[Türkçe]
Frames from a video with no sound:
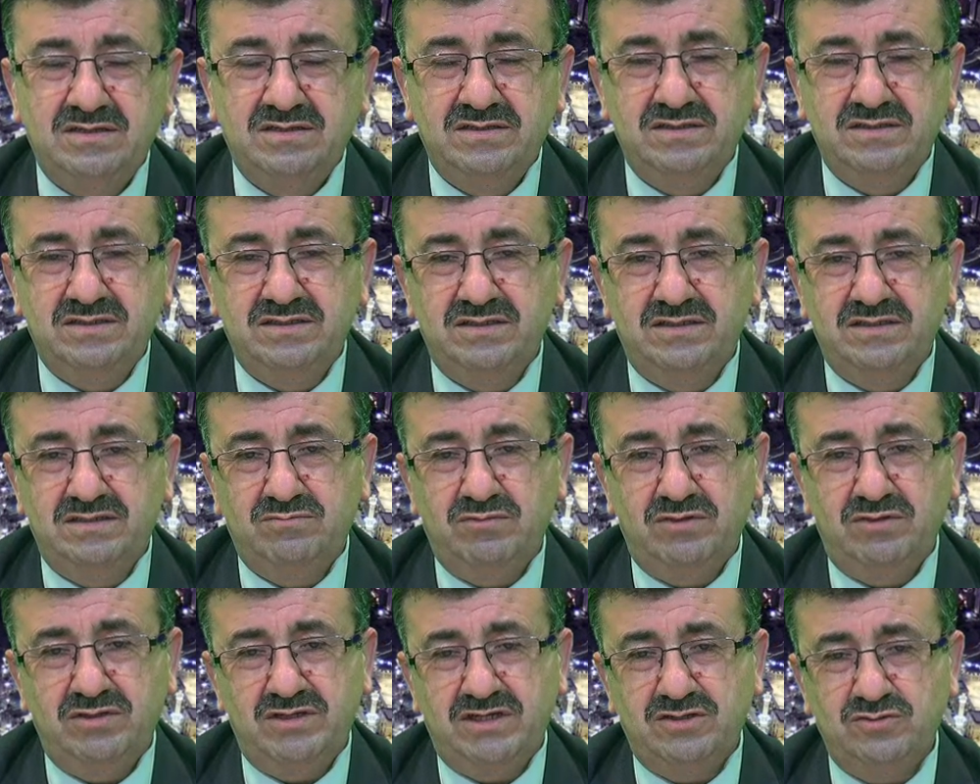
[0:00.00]
E,
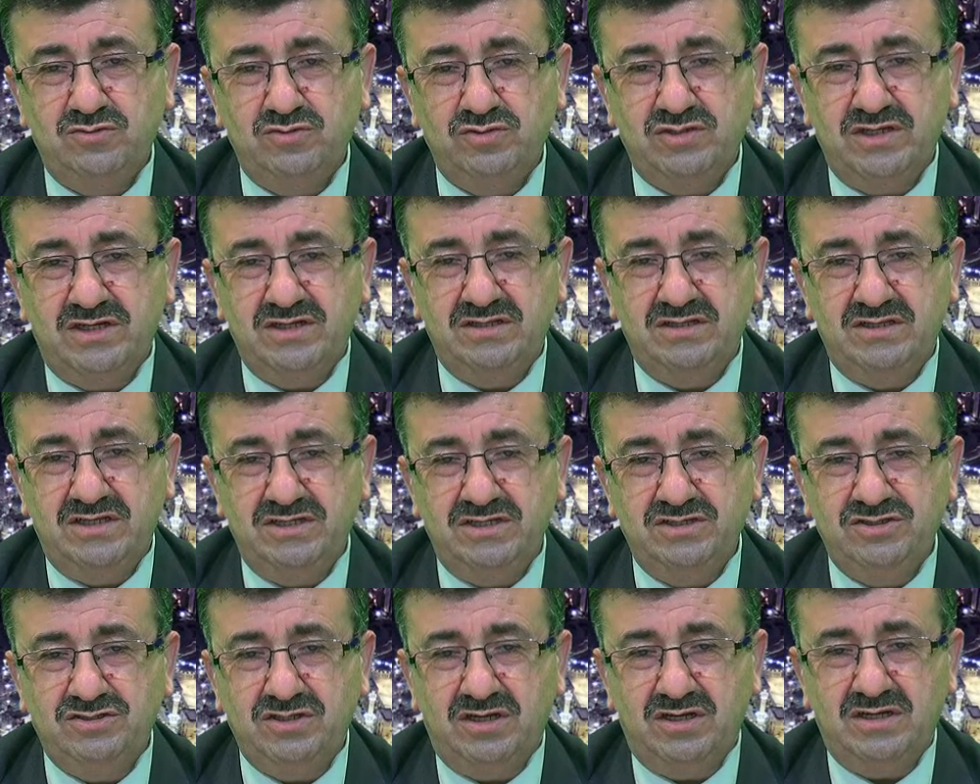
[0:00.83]
bunların üzerinde
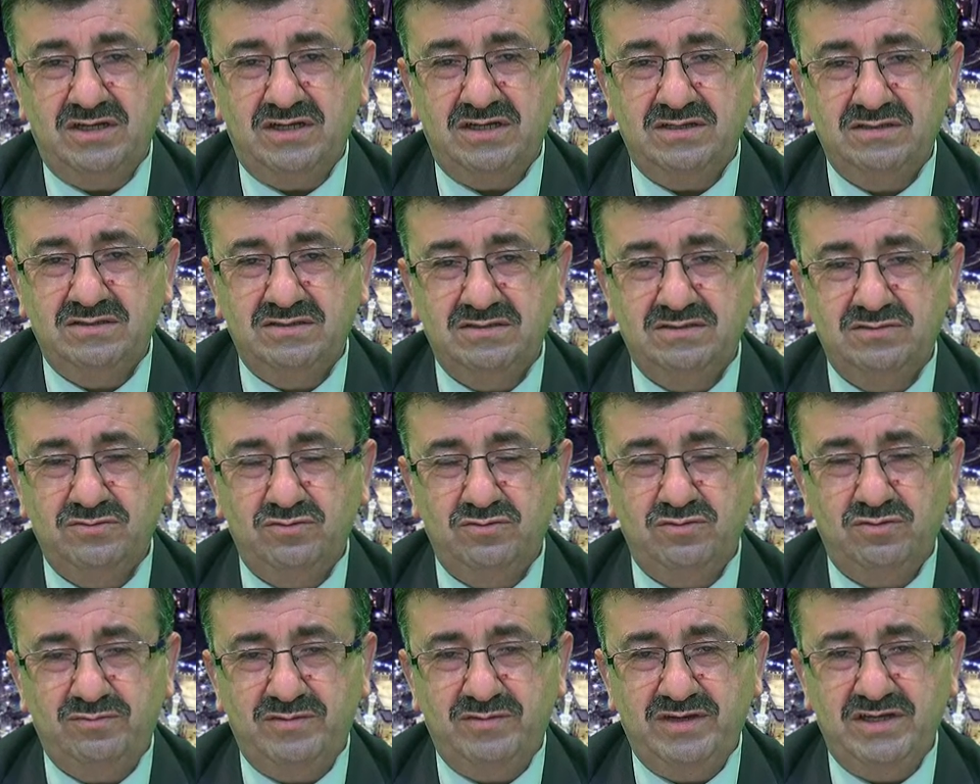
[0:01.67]
inşallah
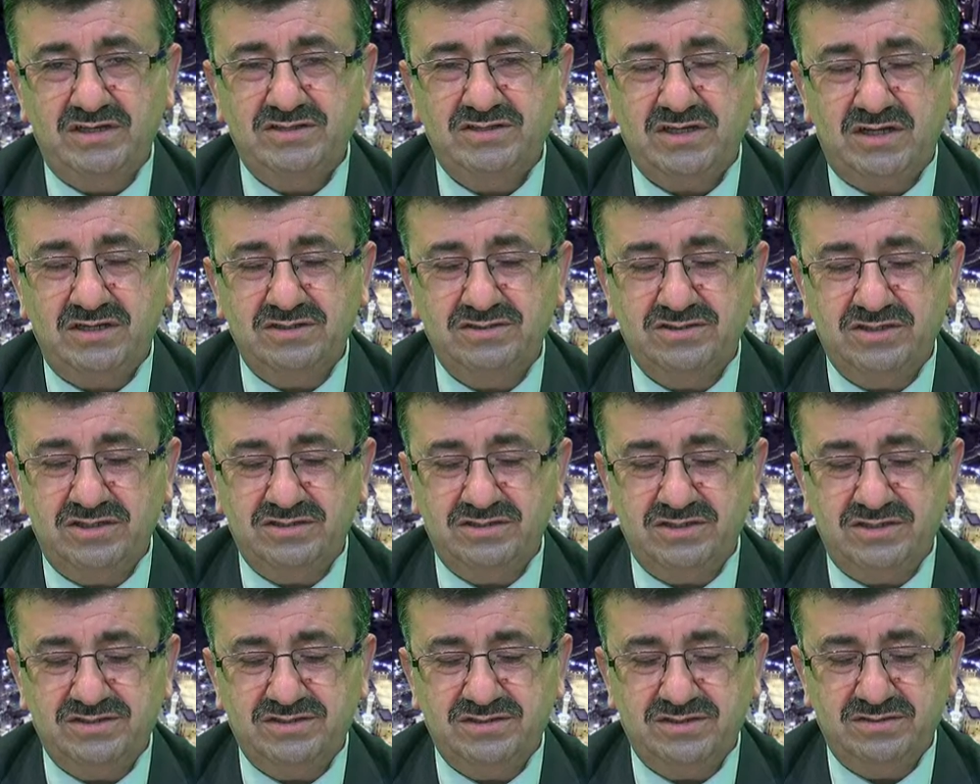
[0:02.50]
durmaya
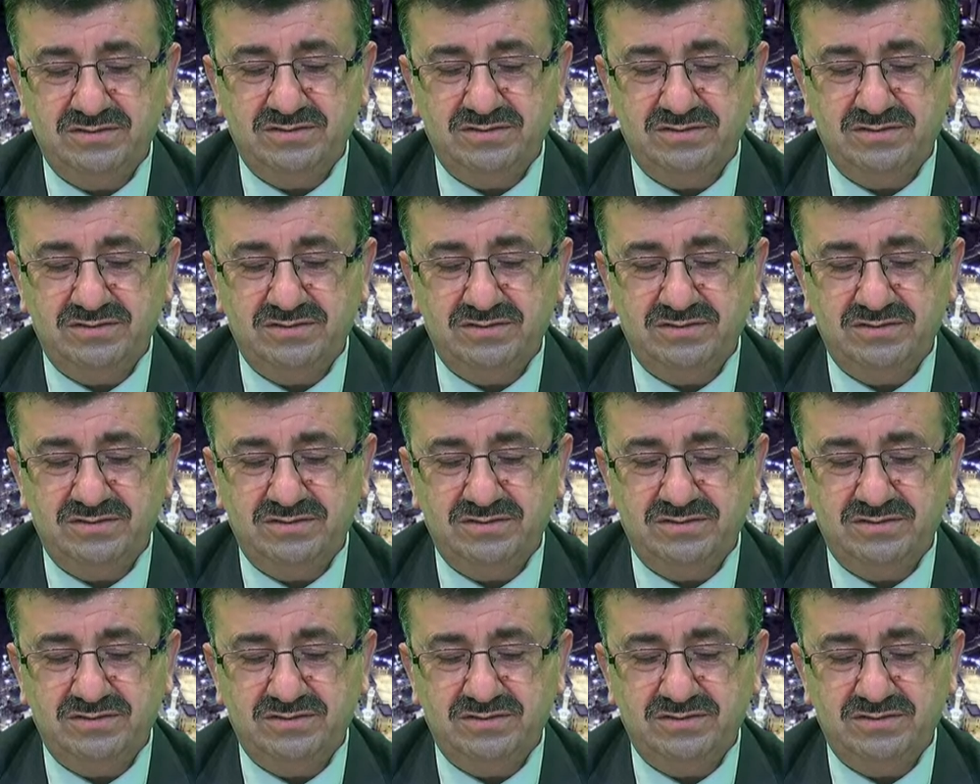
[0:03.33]
çalışacağız.